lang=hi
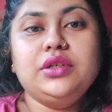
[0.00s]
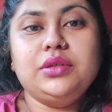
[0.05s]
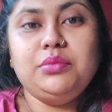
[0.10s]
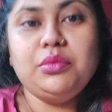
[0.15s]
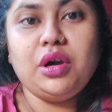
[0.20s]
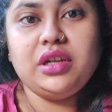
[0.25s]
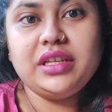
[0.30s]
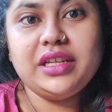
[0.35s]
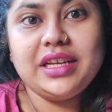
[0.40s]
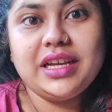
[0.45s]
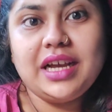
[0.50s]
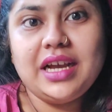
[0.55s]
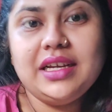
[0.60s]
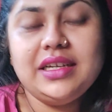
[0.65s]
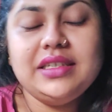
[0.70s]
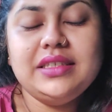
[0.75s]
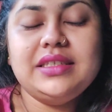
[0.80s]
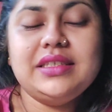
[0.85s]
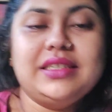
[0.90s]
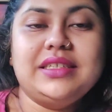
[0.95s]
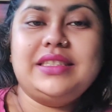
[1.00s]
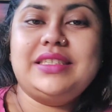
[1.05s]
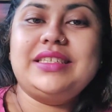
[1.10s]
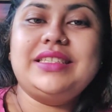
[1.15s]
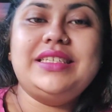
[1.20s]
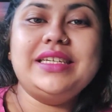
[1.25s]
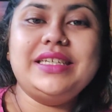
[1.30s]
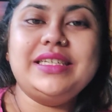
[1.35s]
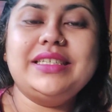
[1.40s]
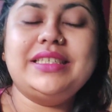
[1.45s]
Good morning guys,
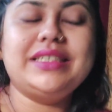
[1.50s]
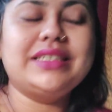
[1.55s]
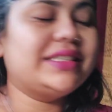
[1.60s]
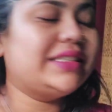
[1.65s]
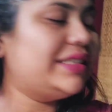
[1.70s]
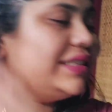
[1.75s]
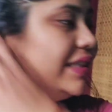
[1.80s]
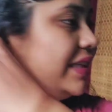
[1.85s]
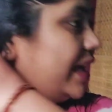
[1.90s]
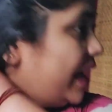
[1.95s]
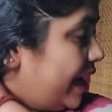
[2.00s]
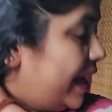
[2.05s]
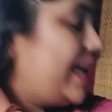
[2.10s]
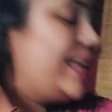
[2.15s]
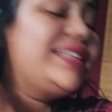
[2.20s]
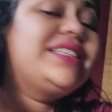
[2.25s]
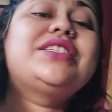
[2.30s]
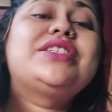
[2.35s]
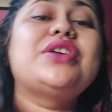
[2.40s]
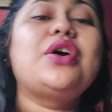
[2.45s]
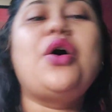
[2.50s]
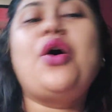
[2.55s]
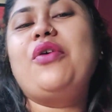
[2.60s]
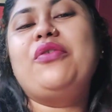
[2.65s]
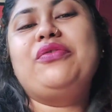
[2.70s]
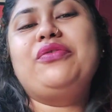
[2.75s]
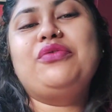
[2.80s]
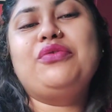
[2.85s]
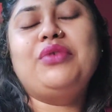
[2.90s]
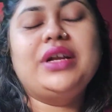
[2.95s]
it's day 68
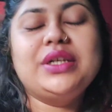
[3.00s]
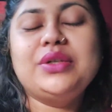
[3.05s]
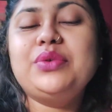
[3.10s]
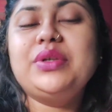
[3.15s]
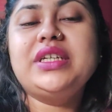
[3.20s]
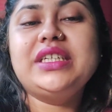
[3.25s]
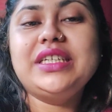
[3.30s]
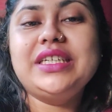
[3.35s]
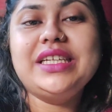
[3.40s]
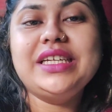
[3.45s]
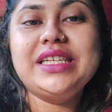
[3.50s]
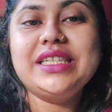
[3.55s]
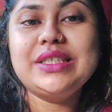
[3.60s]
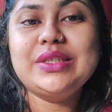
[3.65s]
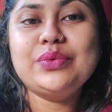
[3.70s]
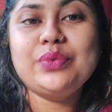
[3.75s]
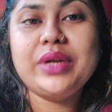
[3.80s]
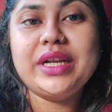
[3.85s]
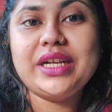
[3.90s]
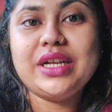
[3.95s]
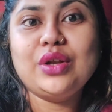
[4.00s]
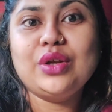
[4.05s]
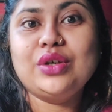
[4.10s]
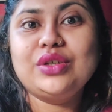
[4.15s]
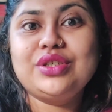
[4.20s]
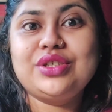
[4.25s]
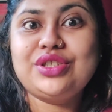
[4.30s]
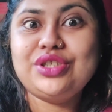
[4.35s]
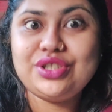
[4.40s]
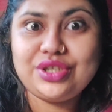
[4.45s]
of 120 days weight
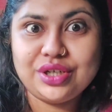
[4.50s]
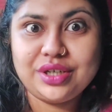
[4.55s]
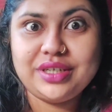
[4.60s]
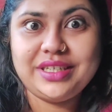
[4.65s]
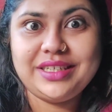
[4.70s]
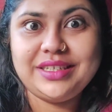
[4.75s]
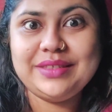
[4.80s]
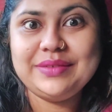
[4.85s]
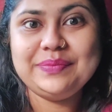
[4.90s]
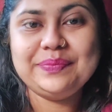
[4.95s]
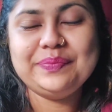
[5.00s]
loss journey.